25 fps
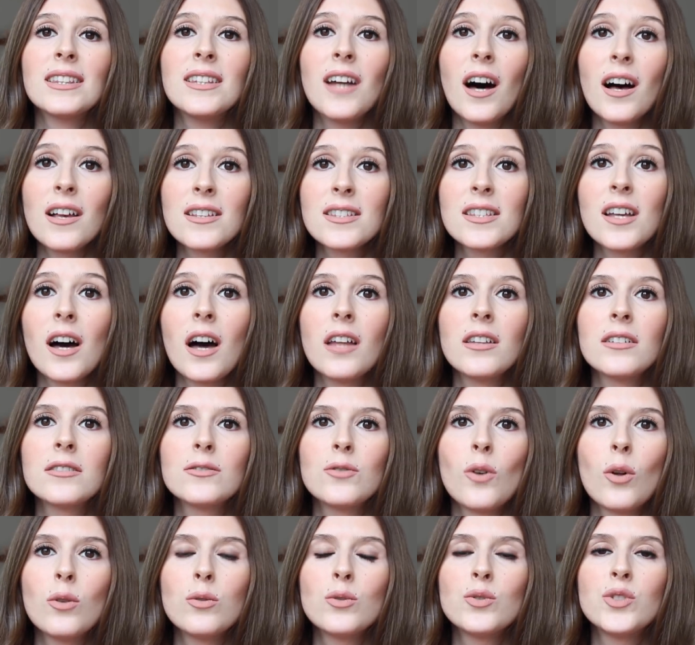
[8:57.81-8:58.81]
daha
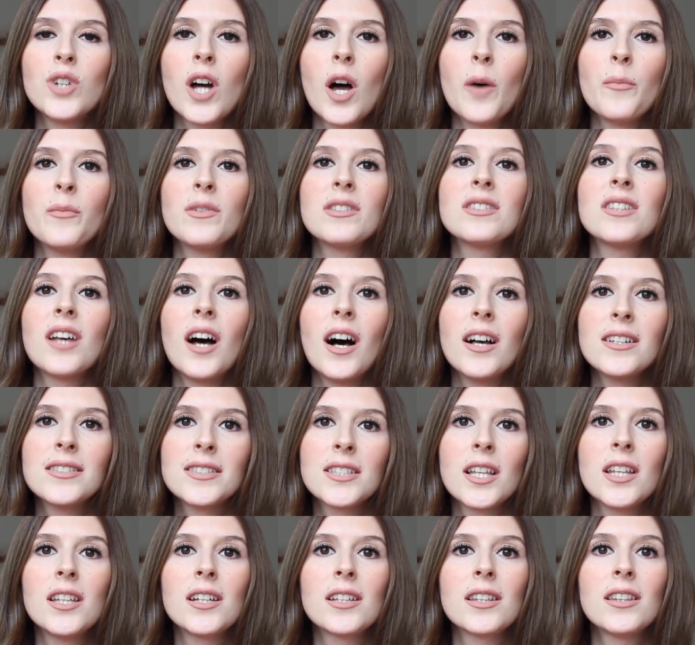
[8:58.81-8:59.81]
sağlıklı olacağımız,
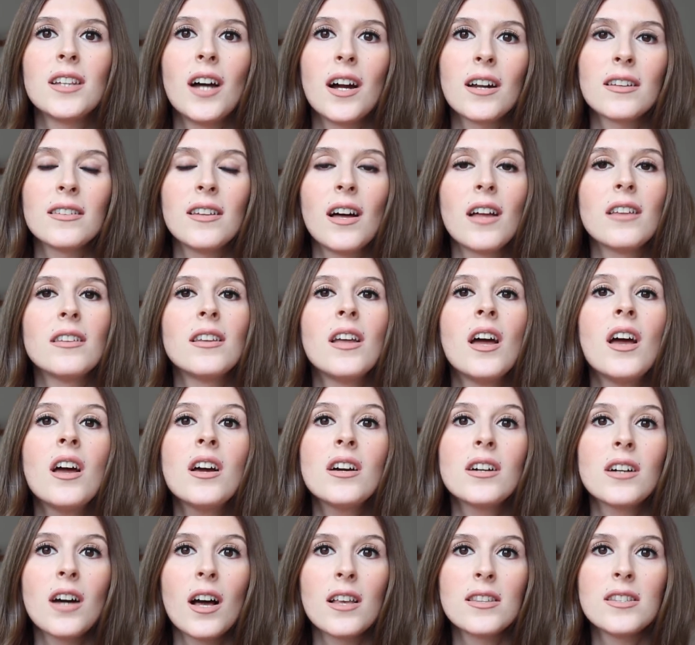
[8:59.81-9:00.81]
hastalıklardan,
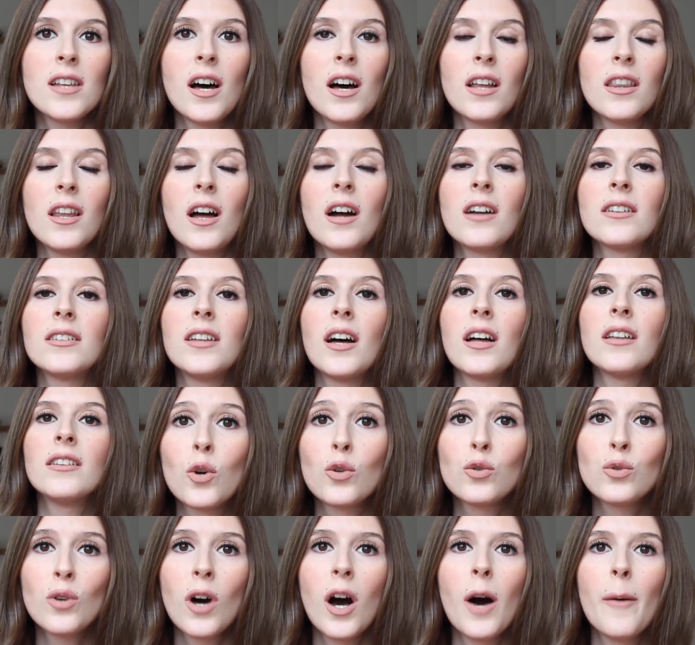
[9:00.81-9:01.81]
kazalardan,
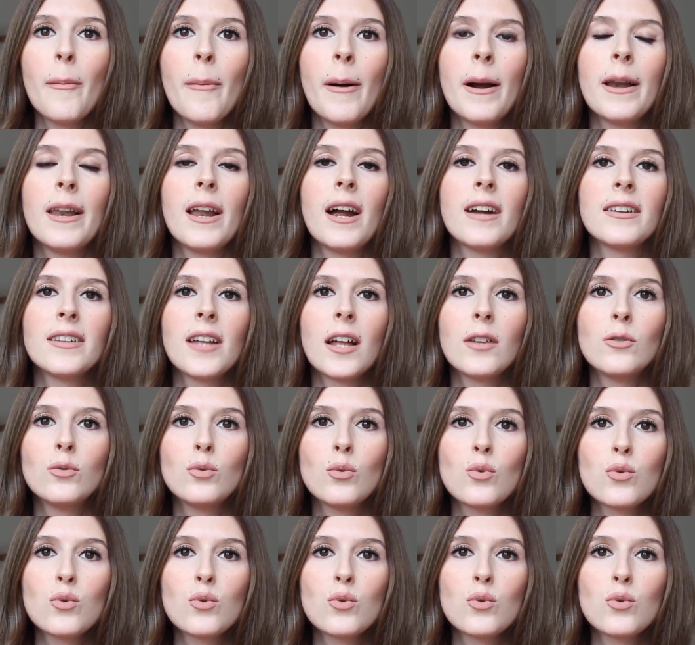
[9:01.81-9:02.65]
kötü haberlerden